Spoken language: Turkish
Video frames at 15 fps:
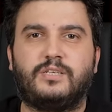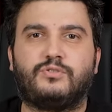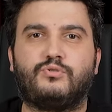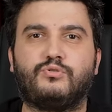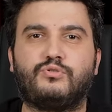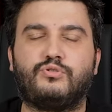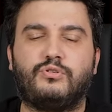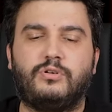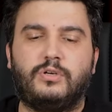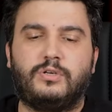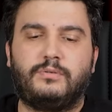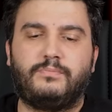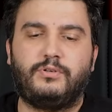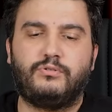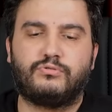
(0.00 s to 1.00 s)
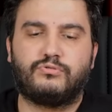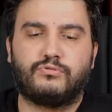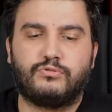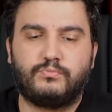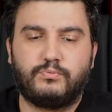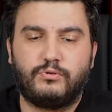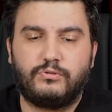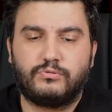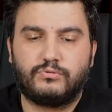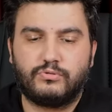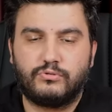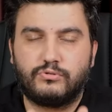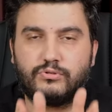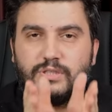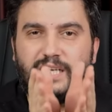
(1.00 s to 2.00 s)
Çünkü biliyorsunuz bu
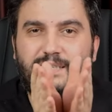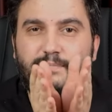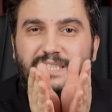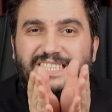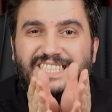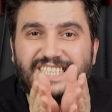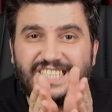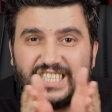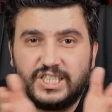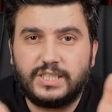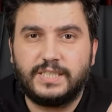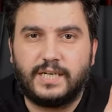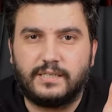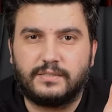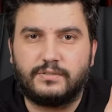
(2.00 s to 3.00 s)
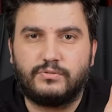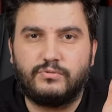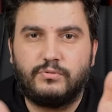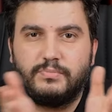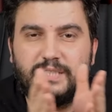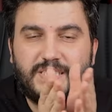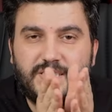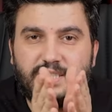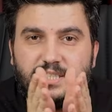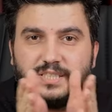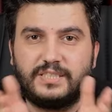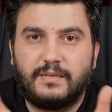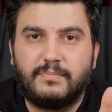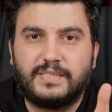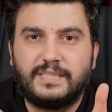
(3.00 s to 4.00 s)
sonuçta bir ışık yansıtıyor. Bir
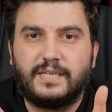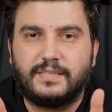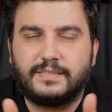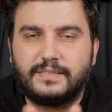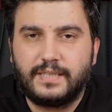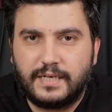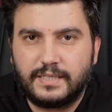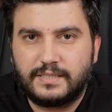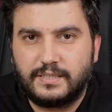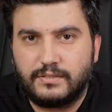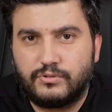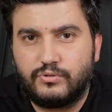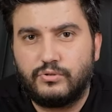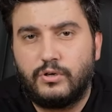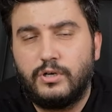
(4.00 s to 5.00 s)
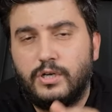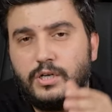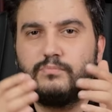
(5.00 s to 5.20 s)
ışık demeti yansıtarak çalışıyor.